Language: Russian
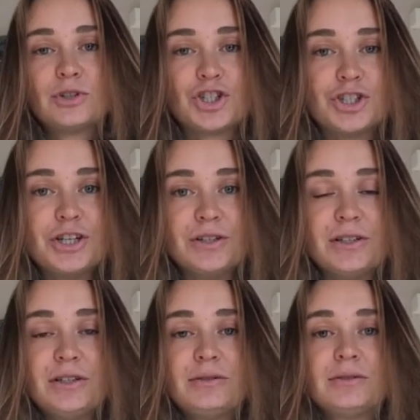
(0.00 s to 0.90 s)

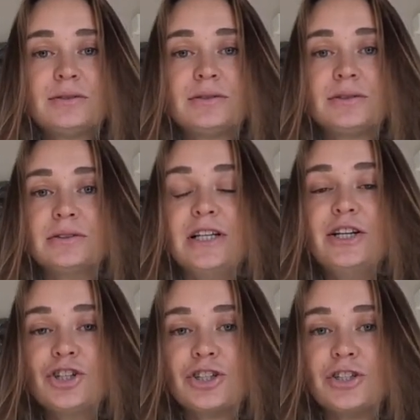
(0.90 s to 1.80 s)
ширины, э,
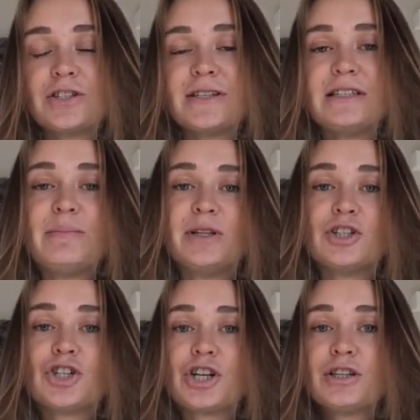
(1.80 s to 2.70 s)
лишний
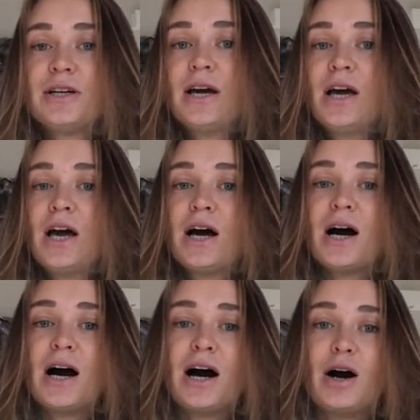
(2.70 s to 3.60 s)
сантиметр ширины
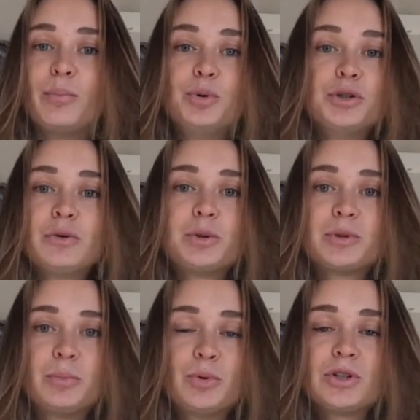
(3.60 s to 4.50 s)
а, будет, в
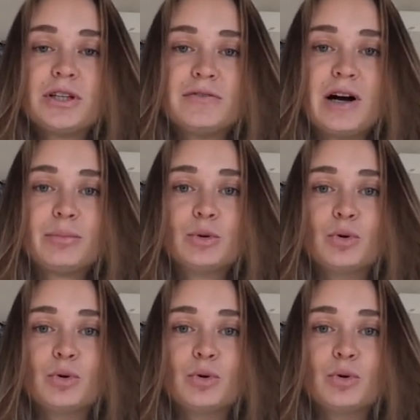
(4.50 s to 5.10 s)
общем-то, портить вам